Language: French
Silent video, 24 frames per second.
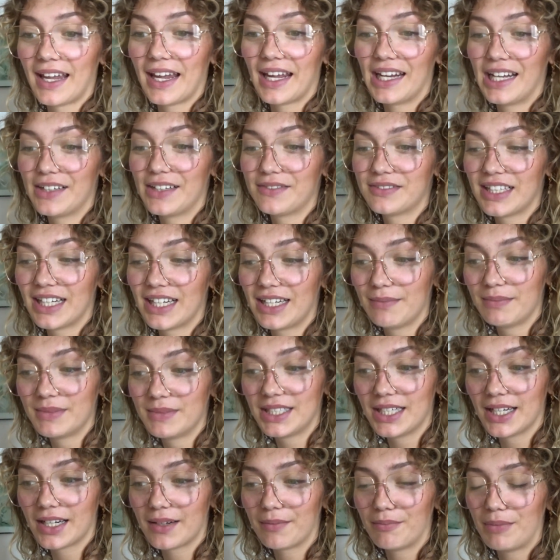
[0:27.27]
Et là vous allez me
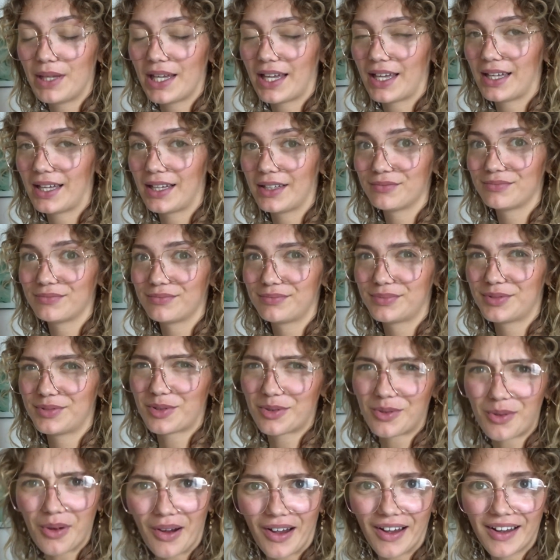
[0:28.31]
dire, ben
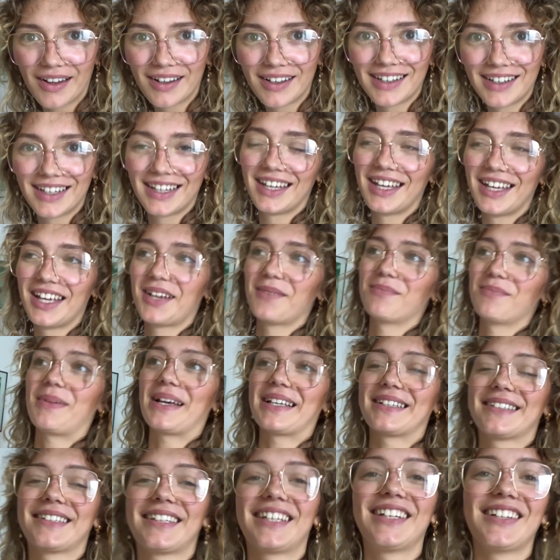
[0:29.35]
pourquoi
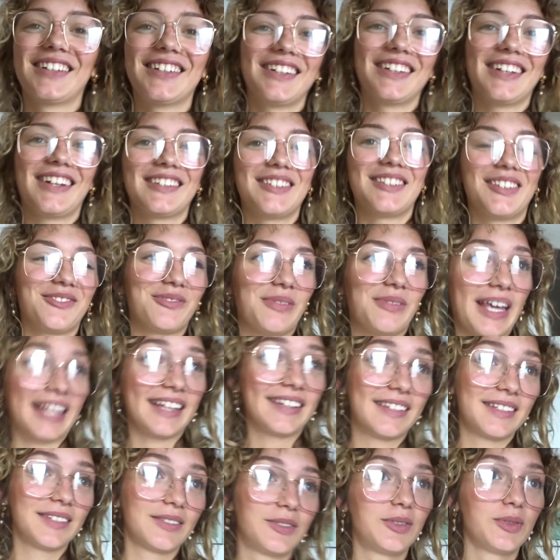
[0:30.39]
parce que en
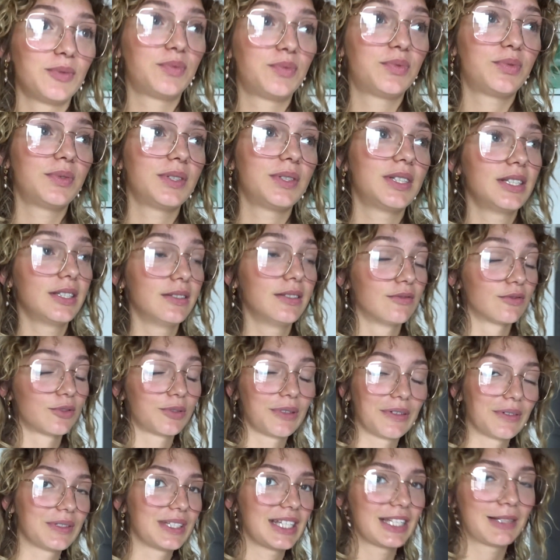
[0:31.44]
fait depuis, donc
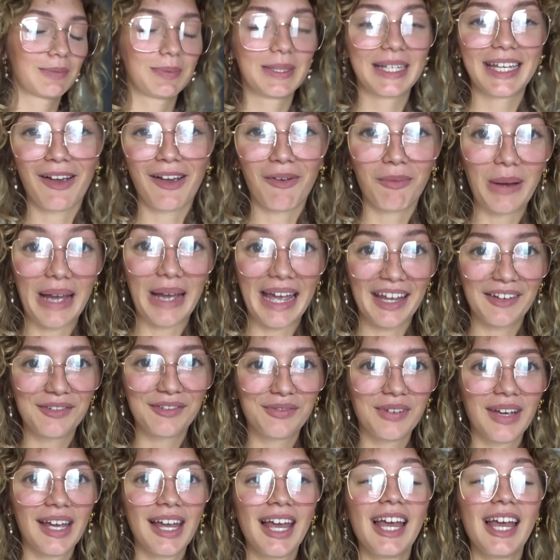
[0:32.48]
je vais vous expliquer en
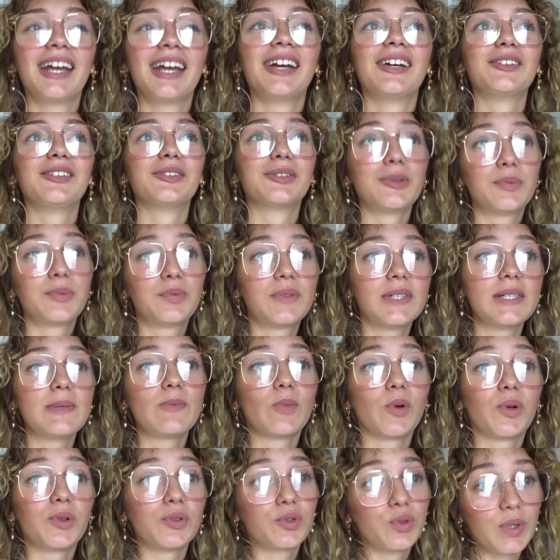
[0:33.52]
bref, depuis
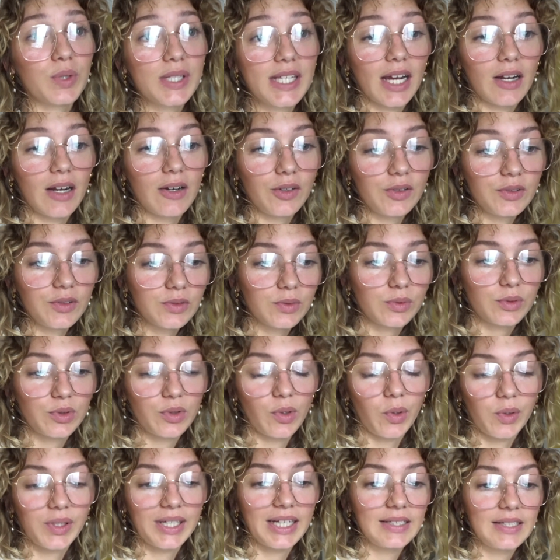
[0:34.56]
mon retour d'Irlande, donc je suis
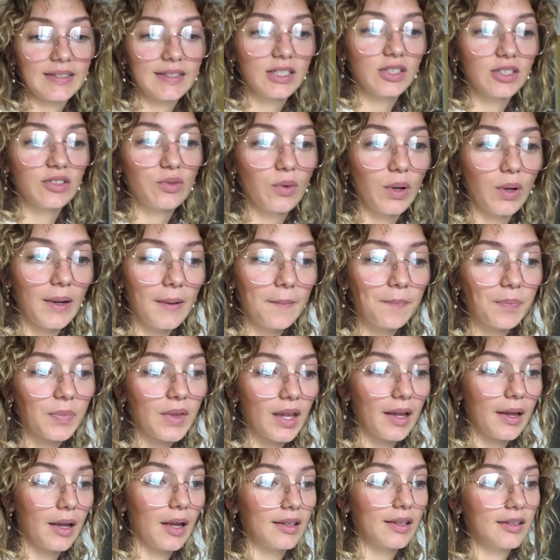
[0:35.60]
rentrée le 6 juin,
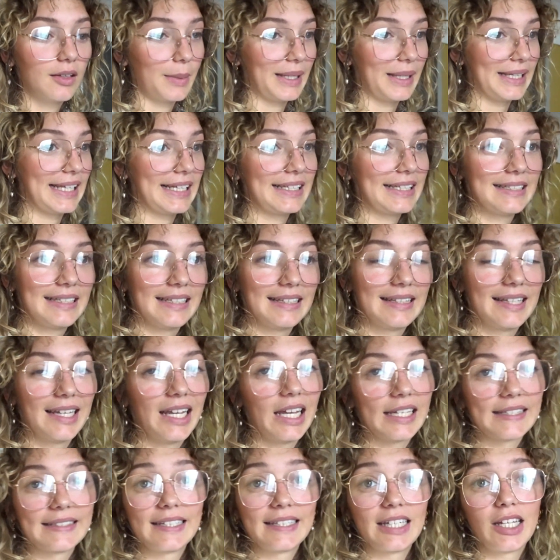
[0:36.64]
euh, dans ma tête c'était
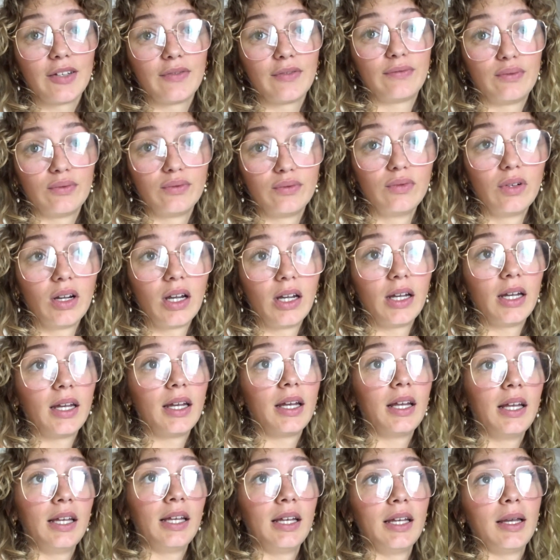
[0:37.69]
assez flou
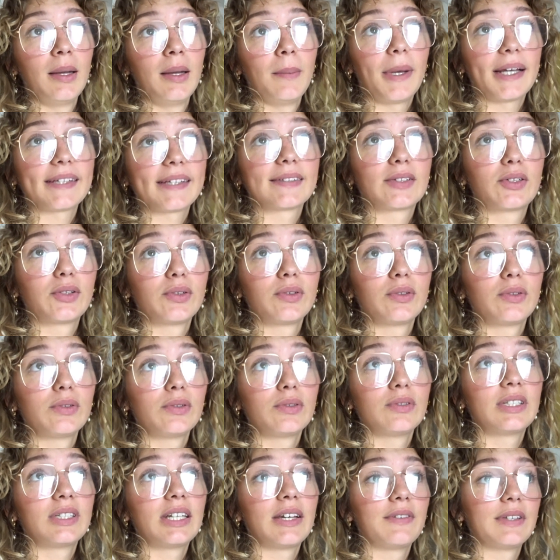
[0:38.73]
parce
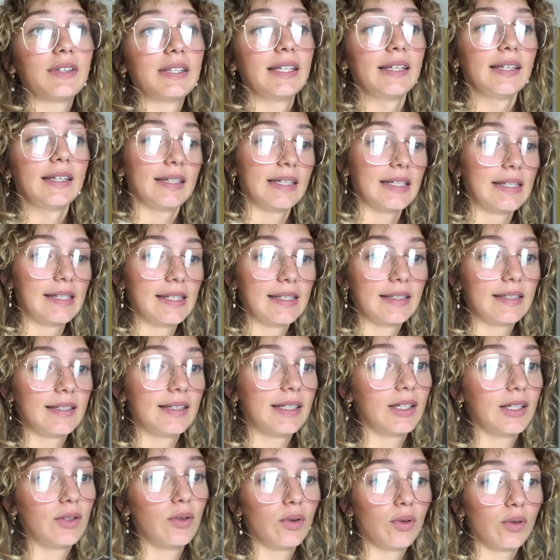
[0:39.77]
que j'avais des,
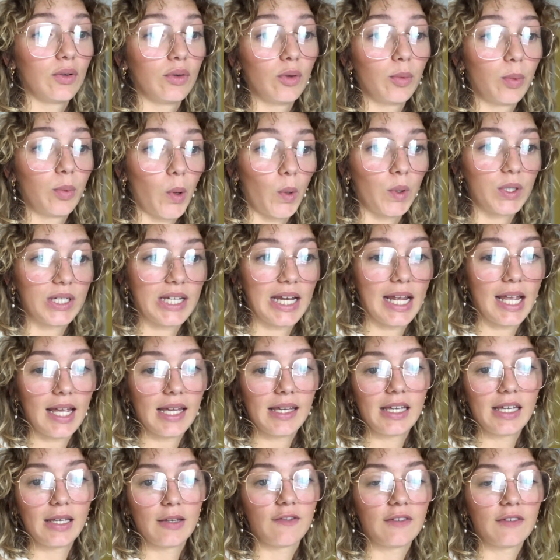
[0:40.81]
idées de,
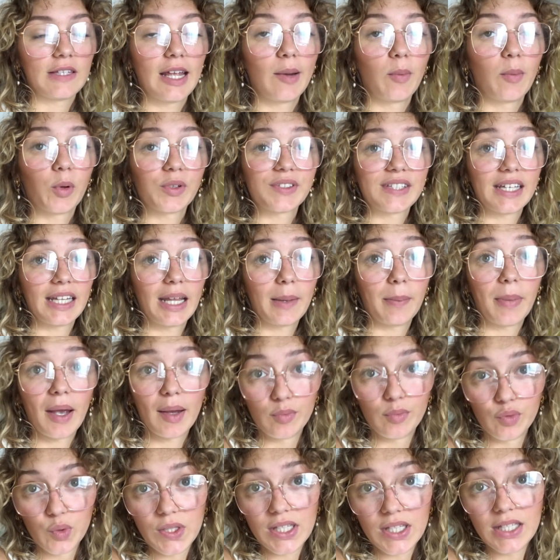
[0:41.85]
projet et finalement ça n'a pas
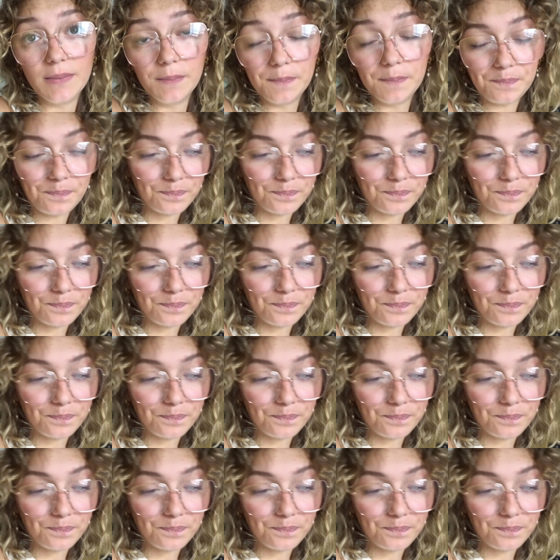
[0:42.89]
abouti.